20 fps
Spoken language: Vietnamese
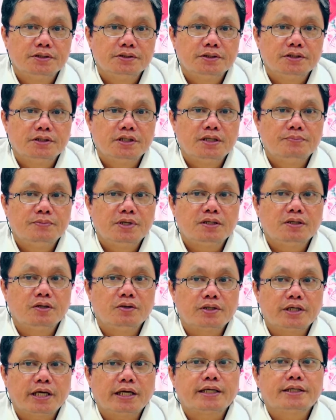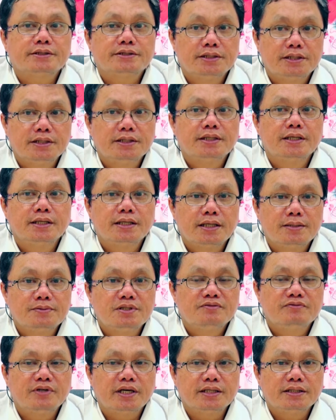cho nên mức độ kháng kháng sinh nó ghê gớm
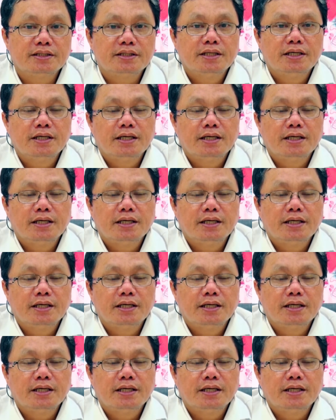như vậy